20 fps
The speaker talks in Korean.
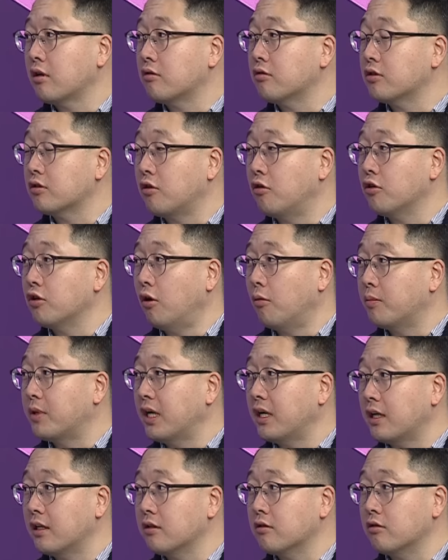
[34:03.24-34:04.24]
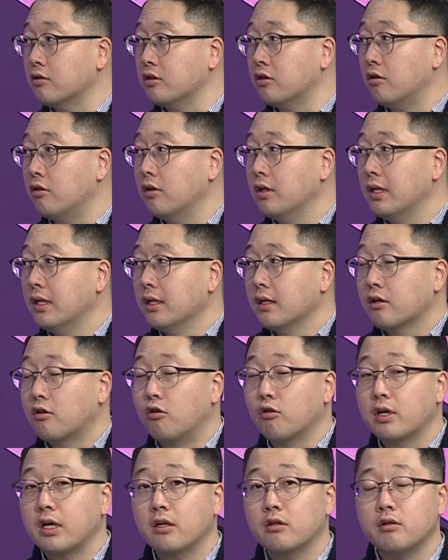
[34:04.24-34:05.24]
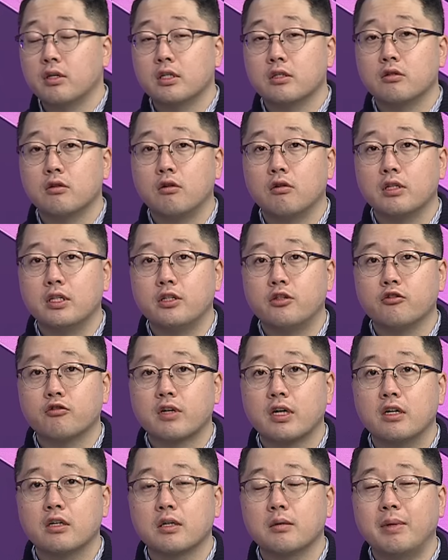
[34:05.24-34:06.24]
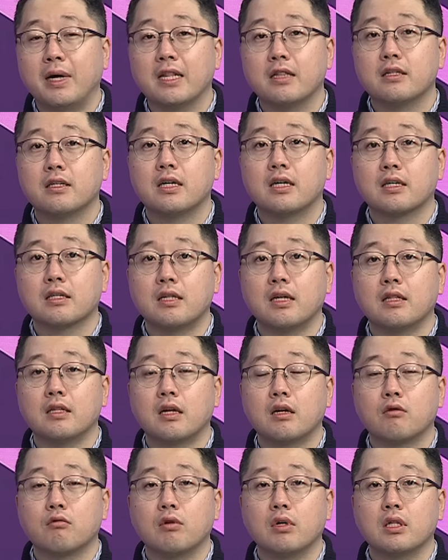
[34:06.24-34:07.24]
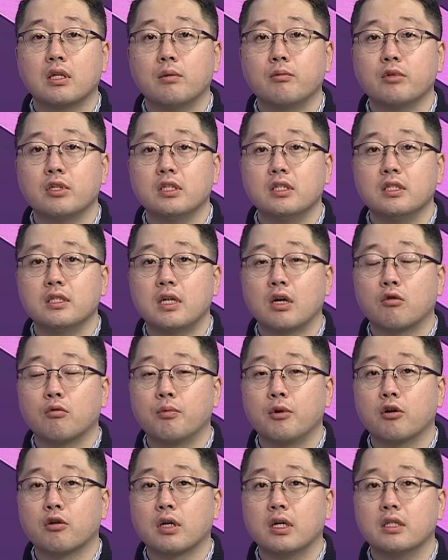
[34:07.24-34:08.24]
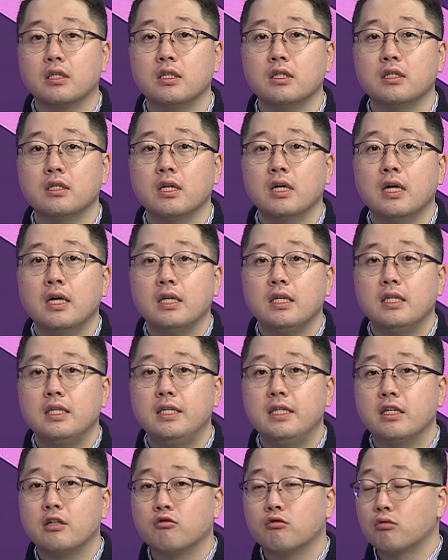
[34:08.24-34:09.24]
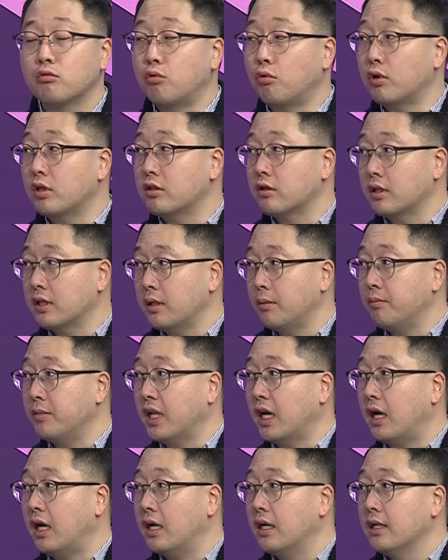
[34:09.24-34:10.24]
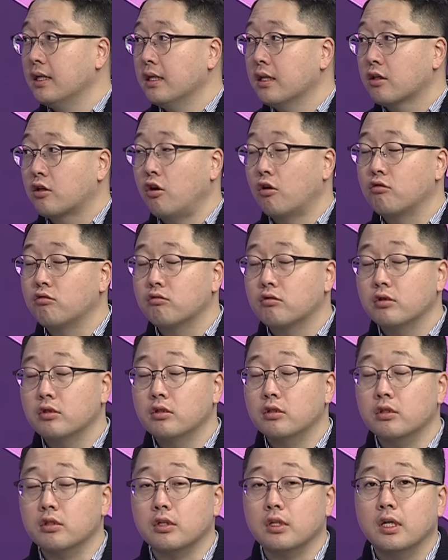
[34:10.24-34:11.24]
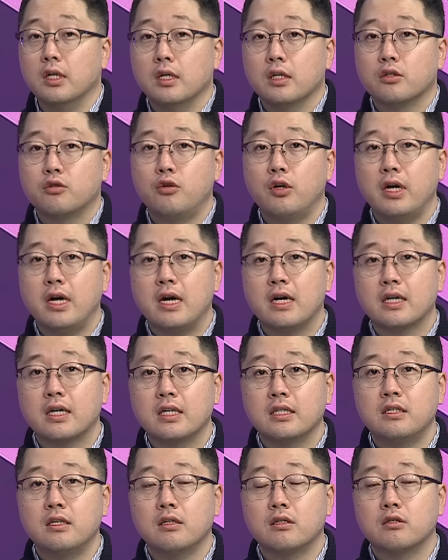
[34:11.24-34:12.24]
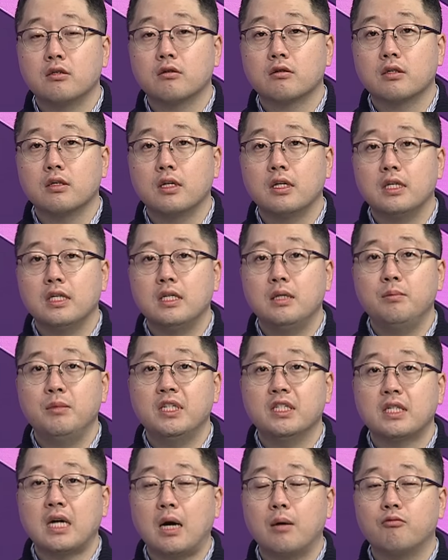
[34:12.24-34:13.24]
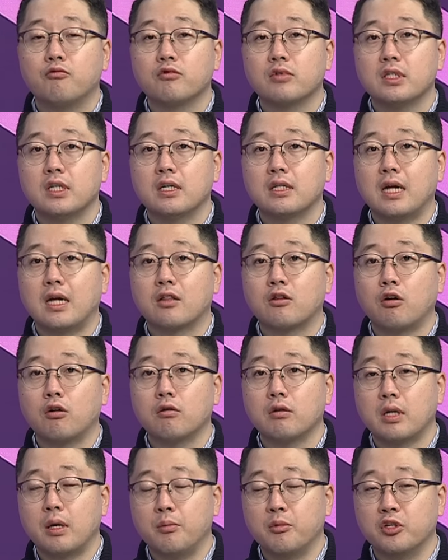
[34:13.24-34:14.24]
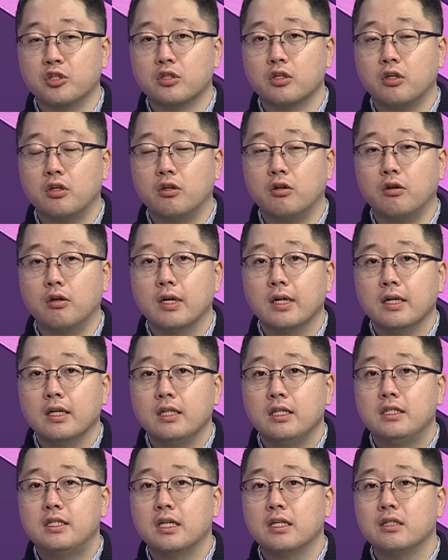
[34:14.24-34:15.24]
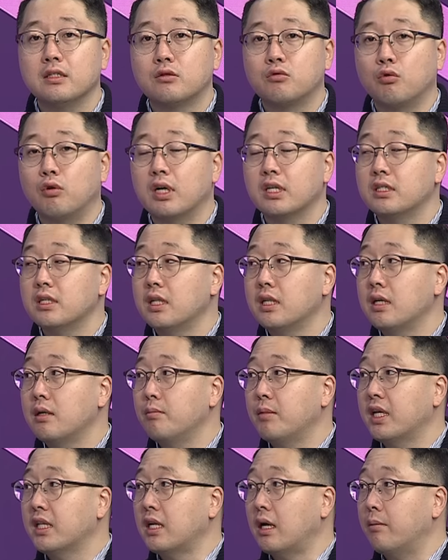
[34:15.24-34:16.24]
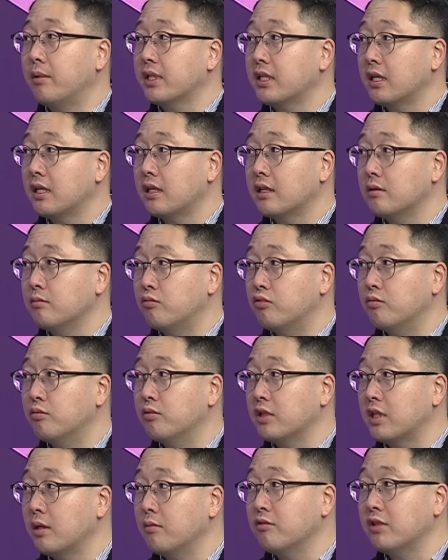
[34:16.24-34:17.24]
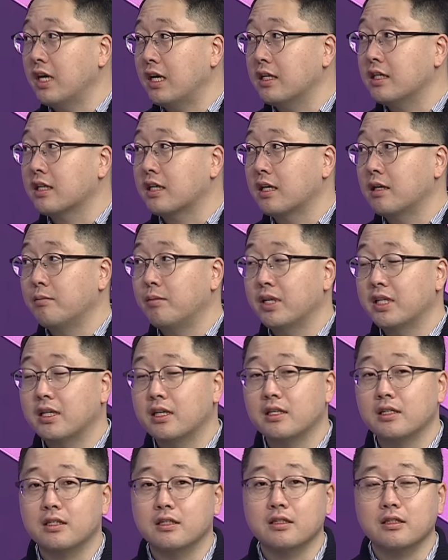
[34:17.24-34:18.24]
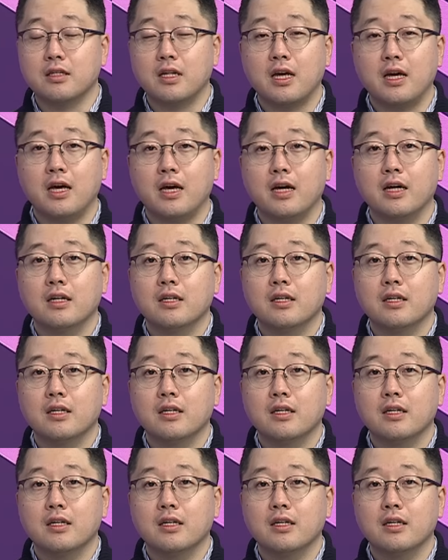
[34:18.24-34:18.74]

것은 거의 없다라는 거죠. 거기에 대해서 리튬 가격이 반등하게 된다라고 한다면 이 재고평가는 이익으로 돌아서게 됩니다. 결국은 최악의 실적을 이미 4분기에 다 털어내면서 이제는 좋아질 일만 남았다라는 부분 때문이 아닐까라는 판단이 되는데